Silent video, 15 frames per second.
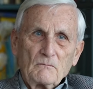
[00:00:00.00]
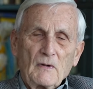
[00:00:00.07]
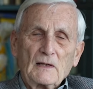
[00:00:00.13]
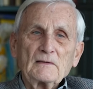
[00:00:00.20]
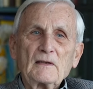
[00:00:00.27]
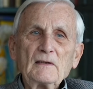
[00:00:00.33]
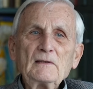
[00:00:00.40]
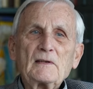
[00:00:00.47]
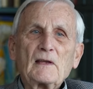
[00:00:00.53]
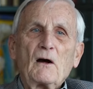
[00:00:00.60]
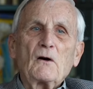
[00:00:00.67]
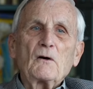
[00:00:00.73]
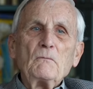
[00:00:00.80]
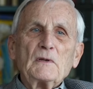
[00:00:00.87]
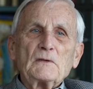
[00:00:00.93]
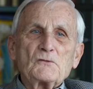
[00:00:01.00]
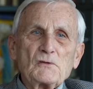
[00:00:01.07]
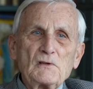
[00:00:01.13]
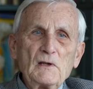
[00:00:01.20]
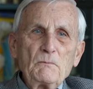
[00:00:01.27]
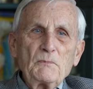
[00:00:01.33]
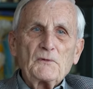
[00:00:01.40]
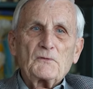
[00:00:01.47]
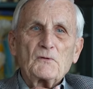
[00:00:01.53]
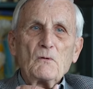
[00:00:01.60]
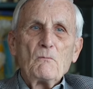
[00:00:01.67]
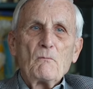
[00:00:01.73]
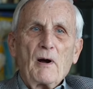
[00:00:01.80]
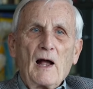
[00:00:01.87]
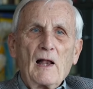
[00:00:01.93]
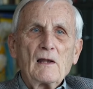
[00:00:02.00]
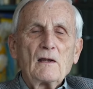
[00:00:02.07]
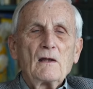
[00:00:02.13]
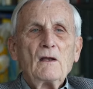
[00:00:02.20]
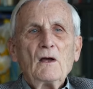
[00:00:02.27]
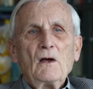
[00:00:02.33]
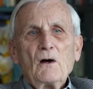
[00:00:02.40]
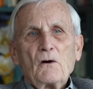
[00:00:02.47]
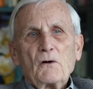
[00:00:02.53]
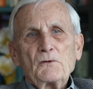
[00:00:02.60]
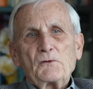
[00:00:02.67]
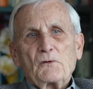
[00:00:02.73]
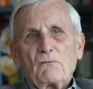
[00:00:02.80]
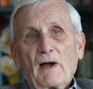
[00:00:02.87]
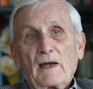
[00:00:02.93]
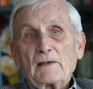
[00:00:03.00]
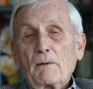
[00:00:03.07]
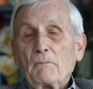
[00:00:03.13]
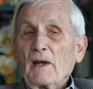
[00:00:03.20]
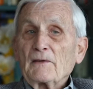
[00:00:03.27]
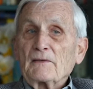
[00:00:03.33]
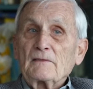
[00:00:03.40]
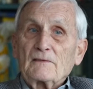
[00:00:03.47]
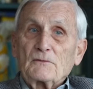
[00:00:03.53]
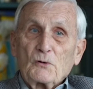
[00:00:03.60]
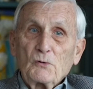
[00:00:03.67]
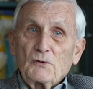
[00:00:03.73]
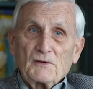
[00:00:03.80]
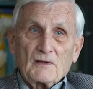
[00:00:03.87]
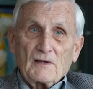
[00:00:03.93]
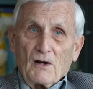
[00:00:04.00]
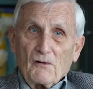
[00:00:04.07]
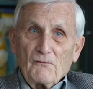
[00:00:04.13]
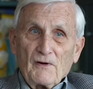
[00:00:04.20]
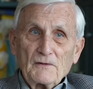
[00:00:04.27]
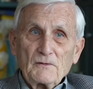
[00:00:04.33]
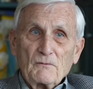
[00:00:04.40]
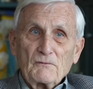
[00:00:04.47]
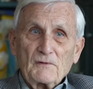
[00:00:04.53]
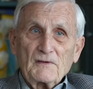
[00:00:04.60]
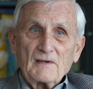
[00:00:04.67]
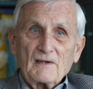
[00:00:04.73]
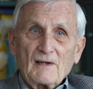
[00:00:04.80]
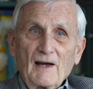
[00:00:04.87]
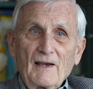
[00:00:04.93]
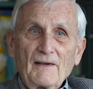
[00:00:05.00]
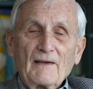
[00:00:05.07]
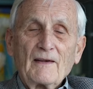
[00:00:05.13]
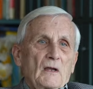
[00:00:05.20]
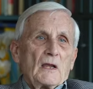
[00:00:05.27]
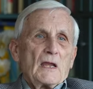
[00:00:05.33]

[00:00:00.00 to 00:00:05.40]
Man ging ja auch mit Schlips zum Ball und so weiter. Man zog sich auch vernünftig an.